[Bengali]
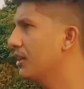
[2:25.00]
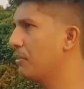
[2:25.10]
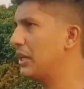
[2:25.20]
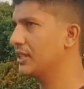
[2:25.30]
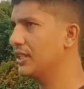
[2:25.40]

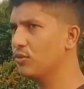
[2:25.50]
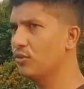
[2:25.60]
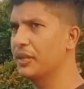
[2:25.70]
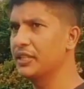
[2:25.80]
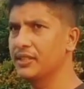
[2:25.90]
পাশের
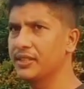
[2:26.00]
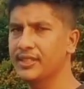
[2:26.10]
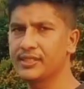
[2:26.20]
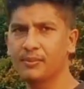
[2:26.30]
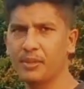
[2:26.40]
কোম্পানির ঠিক
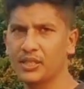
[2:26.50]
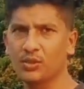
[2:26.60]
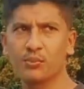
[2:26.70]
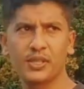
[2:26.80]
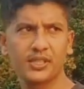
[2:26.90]
আছে পাশের
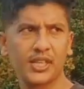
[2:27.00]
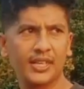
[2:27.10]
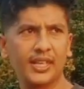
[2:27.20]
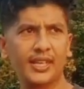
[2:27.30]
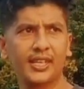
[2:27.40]
কোম্পানির গাড়ি
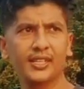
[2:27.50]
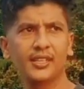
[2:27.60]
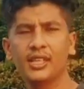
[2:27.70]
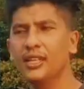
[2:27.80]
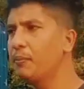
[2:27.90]
আর এখানে
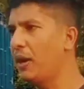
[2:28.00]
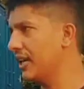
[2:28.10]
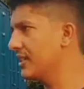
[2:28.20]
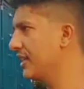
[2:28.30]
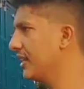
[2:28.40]

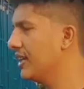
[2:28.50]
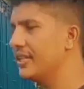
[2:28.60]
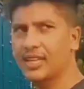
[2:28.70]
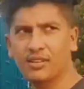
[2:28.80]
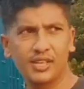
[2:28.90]
ফাঁকা জায়গা
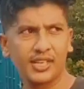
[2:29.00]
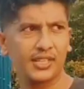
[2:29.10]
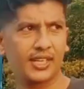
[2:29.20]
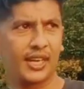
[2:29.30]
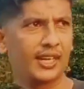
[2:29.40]
এই কারণে
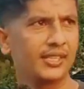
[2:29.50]
এখানে রাখে